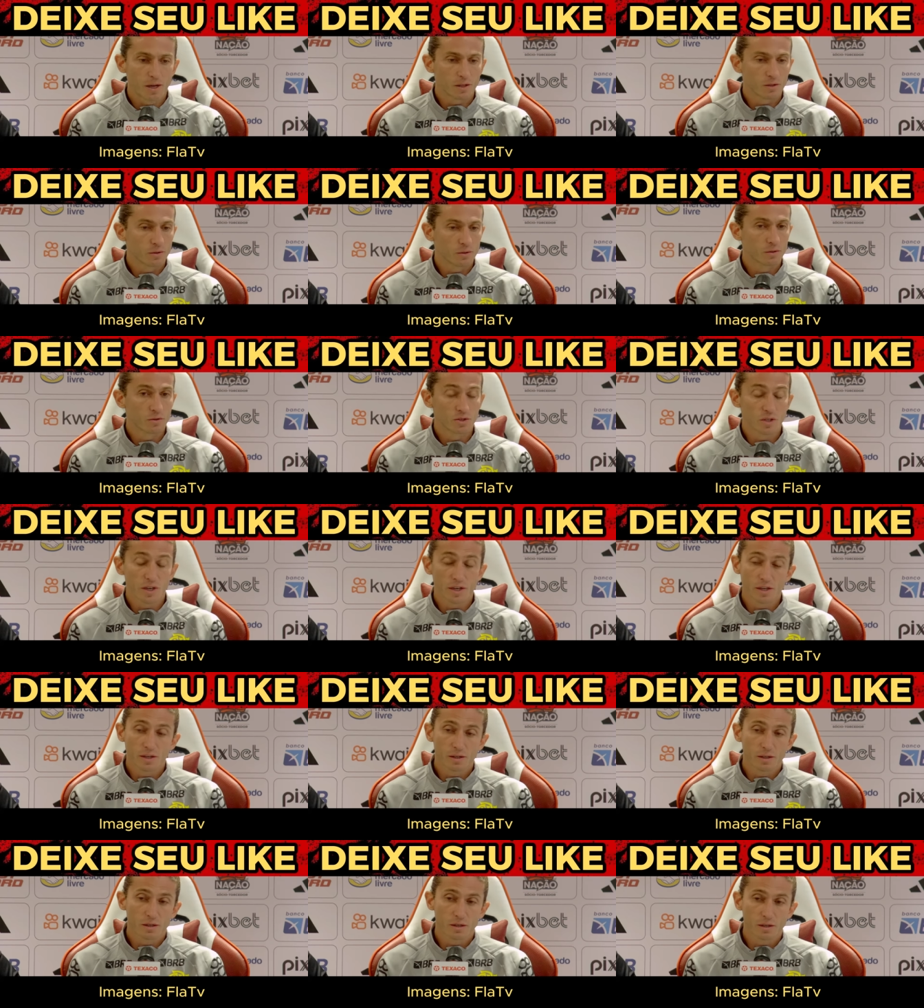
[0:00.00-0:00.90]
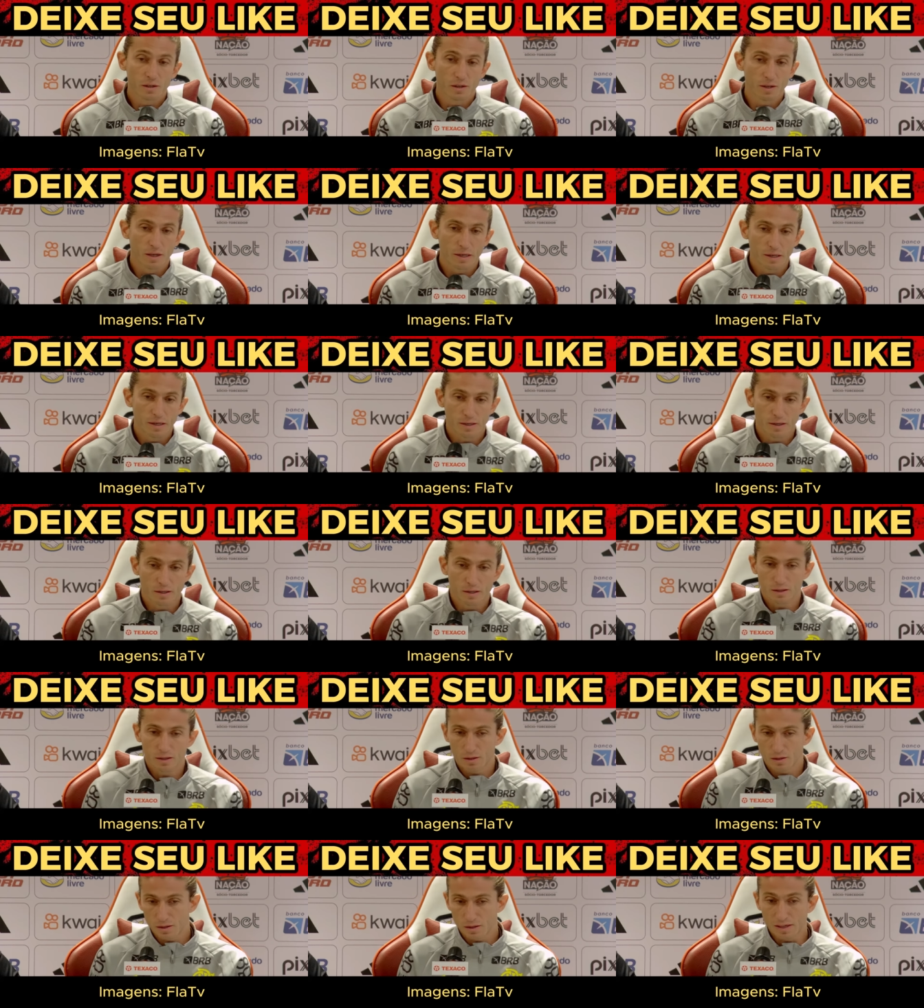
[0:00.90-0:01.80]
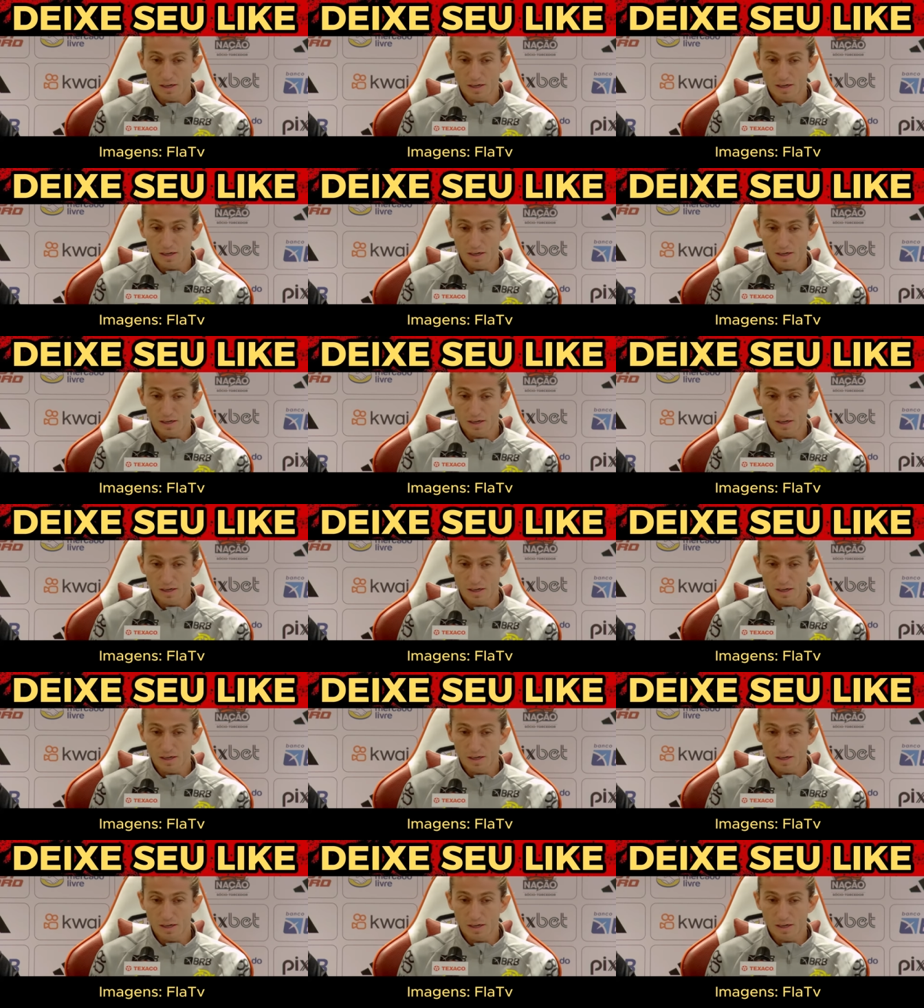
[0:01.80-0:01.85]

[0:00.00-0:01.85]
Obrigado. Eu sei é,